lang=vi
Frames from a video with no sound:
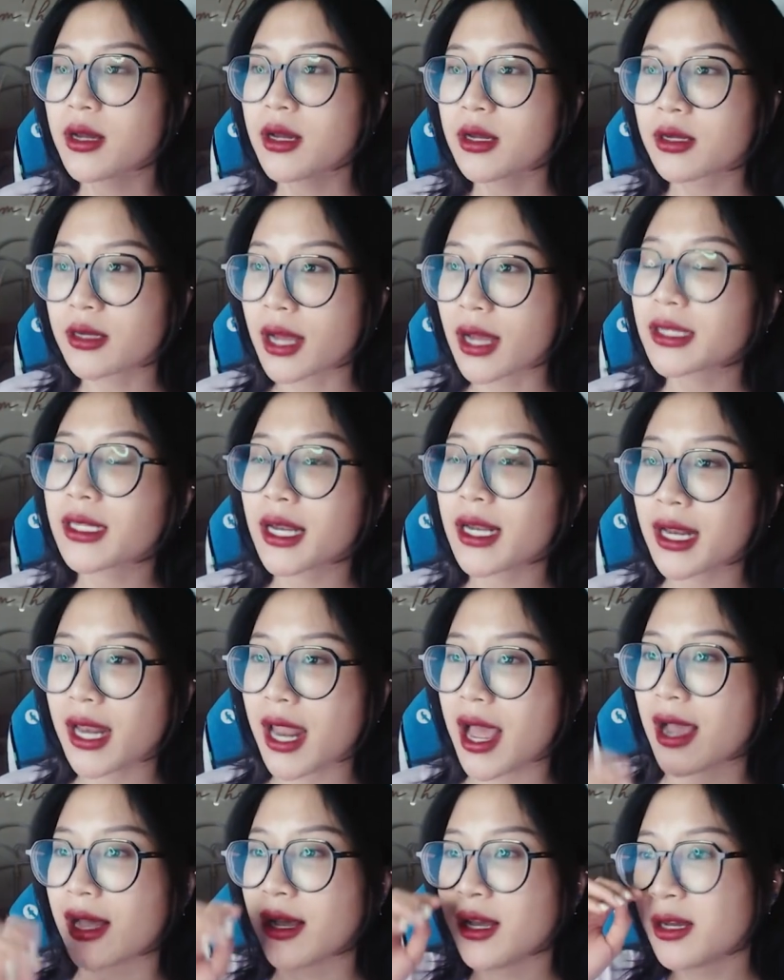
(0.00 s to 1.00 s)
đấy cho nên
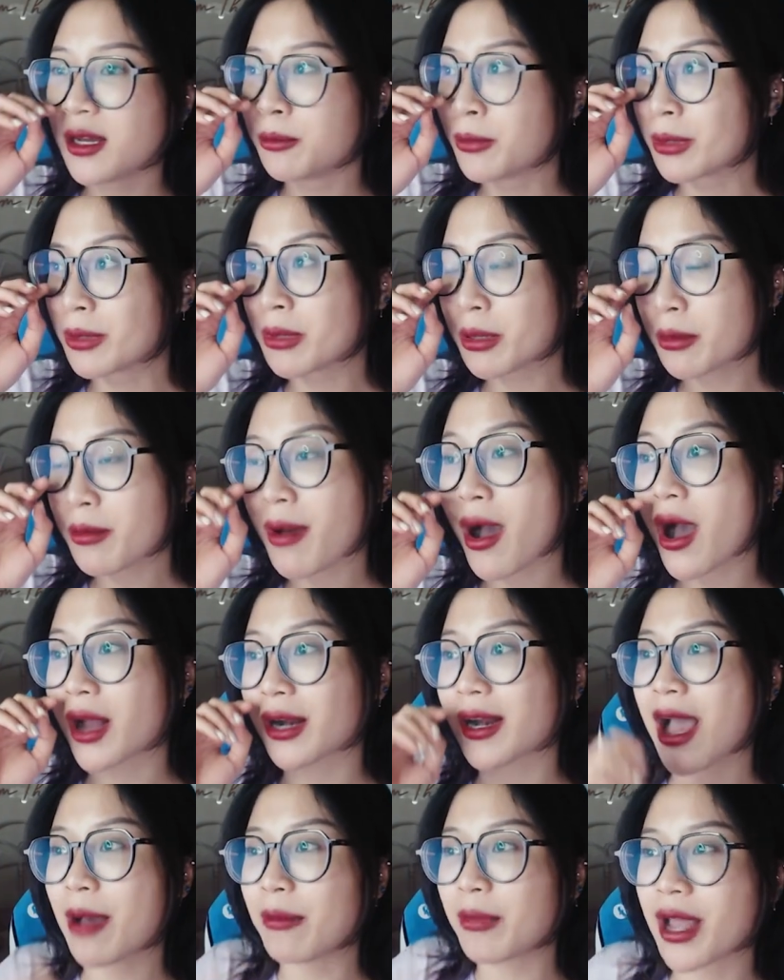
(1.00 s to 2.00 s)
là mình mới bảo hàng
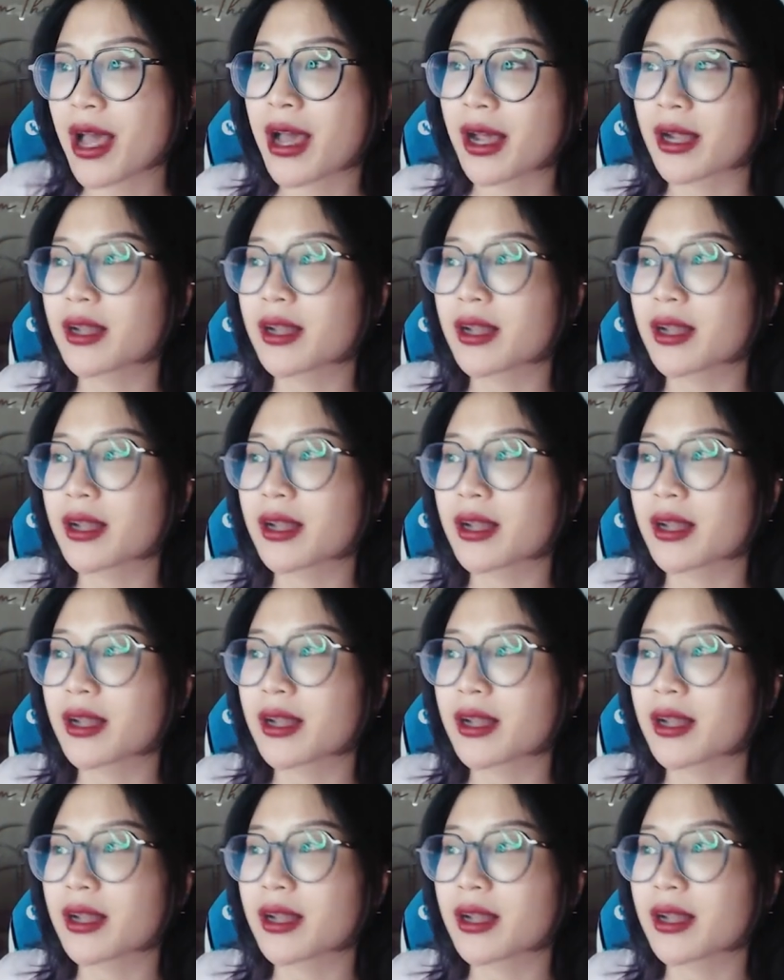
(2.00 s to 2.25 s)
đàm là